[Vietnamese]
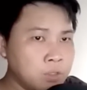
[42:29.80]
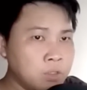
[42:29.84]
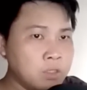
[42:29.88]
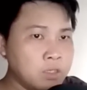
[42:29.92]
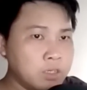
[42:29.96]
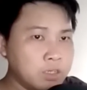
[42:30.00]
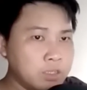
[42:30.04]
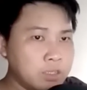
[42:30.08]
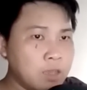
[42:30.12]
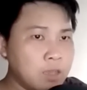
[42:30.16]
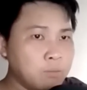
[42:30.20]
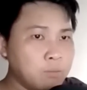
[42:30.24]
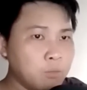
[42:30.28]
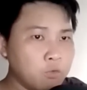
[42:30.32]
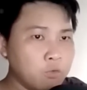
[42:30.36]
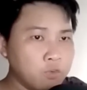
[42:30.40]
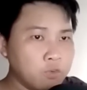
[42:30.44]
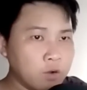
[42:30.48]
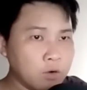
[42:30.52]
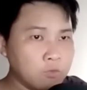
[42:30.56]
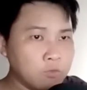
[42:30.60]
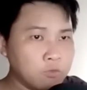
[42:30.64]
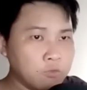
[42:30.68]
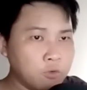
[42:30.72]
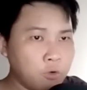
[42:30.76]
Chỉ thấy bộ
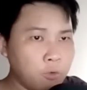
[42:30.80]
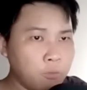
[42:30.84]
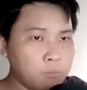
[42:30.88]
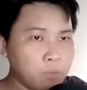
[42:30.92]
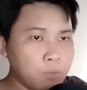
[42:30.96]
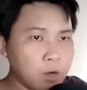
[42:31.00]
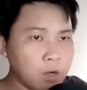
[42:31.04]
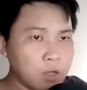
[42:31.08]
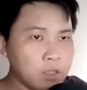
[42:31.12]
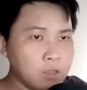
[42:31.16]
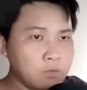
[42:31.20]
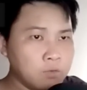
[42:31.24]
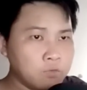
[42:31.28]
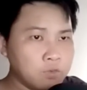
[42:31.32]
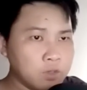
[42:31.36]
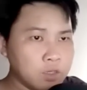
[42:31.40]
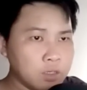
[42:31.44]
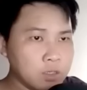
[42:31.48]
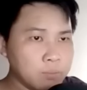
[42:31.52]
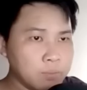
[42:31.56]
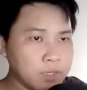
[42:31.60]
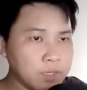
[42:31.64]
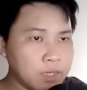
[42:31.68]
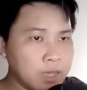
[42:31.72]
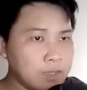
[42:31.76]
phận vốn bởi
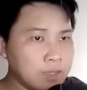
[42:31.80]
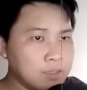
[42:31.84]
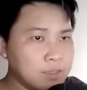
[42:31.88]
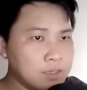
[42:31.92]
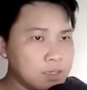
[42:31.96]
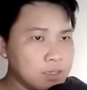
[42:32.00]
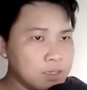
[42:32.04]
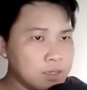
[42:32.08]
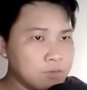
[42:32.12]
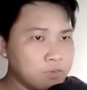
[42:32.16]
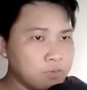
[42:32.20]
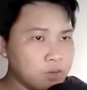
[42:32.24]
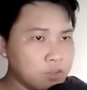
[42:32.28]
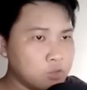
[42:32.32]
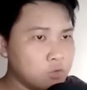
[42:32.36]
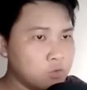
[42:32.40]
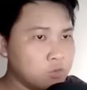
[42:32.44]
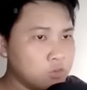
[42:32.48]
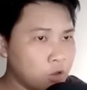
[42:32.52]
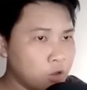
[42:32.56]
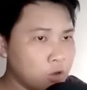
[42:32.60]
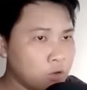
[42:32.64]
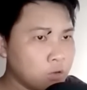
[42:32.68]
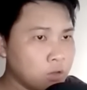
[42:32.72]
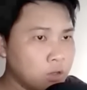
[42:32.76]
vì bị cắt chia và thiếu
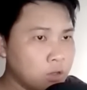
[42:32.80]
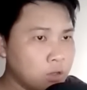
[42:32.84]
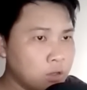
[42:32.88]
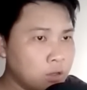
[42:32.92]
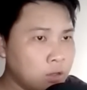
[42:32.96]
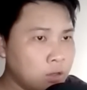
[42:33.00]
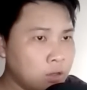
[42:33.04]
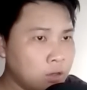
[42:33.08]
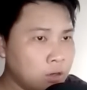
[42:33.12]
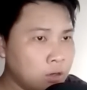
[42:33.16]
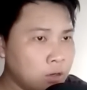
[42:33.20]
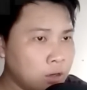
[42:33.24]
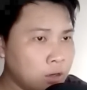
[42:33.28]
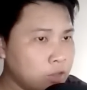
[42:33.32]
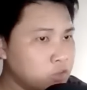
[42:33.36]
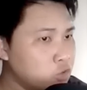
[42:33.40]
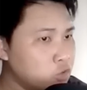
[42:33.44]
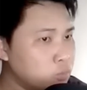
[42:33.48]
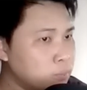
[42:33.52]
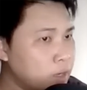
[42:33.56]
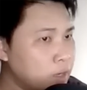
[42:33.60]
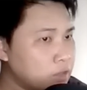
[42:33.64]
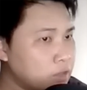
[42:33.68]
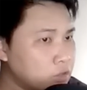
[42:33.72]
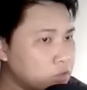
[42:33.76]
sót, lợi
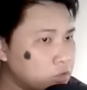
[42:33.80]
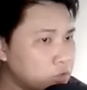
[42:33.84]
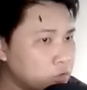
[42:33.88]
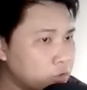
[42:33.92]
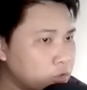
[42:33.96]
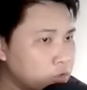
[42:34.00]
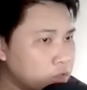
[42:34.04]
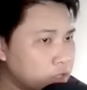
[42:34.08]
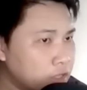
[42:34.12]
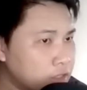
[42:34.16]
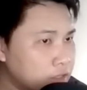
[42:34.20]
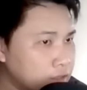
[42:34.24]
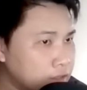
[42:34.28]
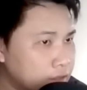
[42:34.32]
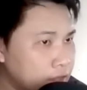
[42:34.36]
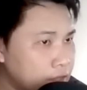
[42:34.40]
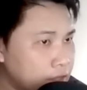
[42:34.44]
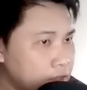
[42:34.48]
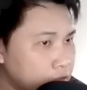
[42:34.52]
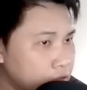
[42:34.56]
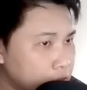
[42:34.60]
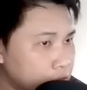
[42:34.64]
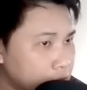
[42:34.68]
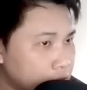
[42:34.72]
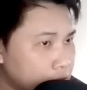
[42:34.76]
dụng mắt thường có thể nhìn thấy
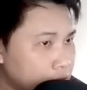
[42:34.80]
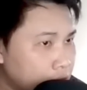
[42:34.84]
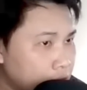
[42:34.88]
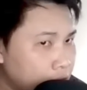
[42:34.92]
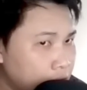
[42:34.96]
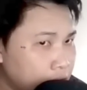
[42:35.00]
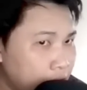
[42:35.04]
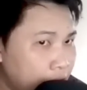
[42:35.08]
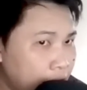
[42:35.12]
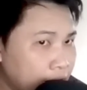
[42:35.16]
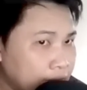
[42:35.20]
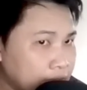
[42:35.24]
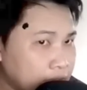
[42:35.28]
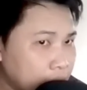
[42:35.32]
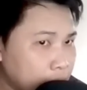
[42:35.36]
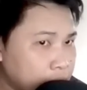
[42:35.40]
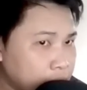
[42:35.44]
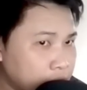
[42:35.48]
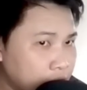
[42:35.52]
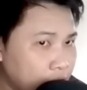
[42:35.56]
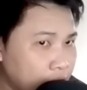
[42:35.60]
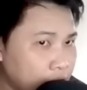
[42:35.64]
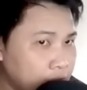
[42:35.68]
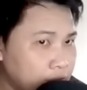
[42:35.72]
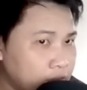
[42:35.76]
được, đang chậm
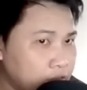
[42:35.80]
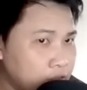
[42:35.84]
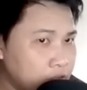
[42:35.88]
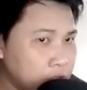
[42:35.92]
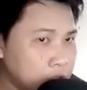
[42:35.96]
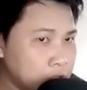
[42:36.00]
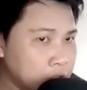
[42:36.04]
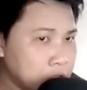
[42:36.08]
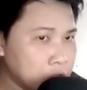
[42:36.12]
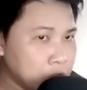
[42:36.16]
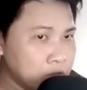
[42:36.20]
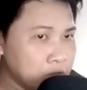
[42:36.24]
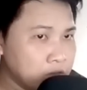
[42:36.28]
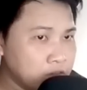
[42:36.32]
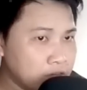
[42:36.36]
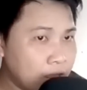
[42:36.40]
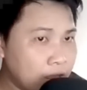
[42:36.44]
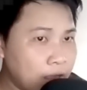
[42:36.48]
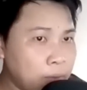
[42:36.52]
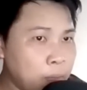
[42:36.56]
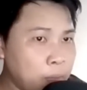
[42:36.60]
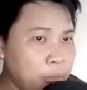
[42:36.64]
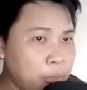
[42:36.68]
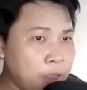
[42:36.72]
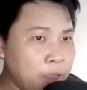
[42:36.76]
rãi sinh trưởng
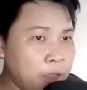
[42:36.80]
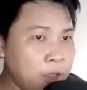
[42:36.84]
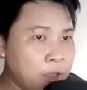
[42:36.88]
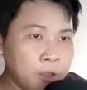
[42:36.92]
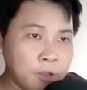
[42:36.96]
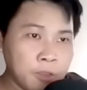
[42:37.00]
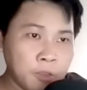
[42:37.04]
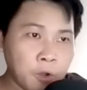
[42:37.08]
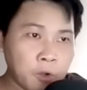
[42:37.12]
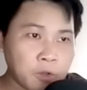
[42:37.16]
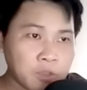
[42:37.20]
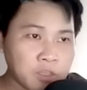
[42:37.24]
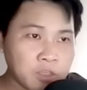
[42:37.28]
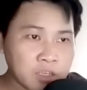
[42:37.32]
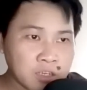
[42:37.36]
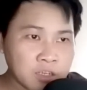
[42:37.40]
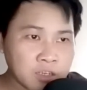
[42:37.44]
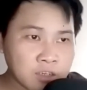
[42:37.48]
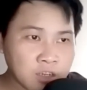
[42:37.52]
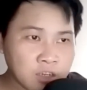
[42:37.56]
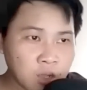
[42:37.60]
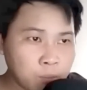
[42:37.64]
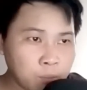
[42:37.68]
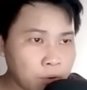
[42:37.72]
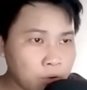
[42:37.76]
ra. Thật
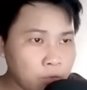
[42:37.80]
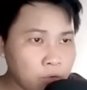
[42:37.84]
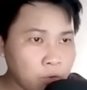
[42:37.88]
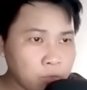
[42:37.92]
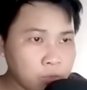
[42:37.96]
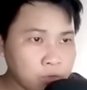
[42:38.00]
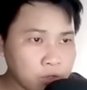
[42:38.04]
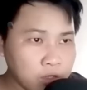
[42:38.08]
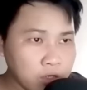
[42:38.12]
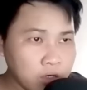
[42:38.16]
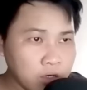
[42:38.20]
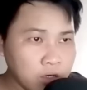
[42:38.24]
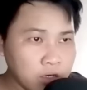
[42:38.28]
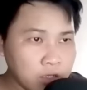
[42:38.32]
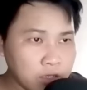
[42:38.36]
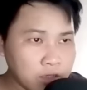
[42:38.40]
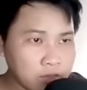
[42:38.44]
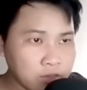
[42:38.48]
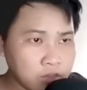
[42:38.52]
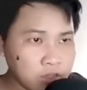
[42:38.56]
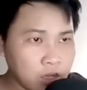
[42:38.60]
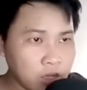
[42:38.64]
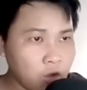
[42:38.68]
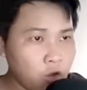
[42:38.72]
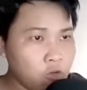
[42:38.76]
nhìn không bao lâu nữa liền
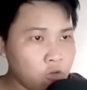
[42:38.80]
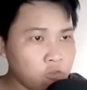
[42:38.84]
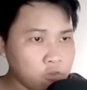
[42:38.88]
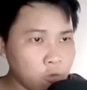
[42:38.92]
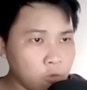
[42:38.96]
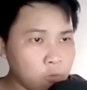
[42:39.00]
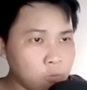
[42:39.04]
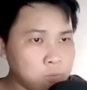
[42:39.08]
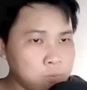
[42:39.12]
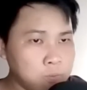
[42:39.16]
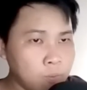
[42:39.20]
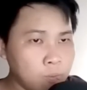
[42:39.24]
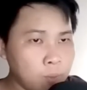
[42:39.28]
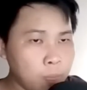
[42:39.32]
sẽ khôi phục.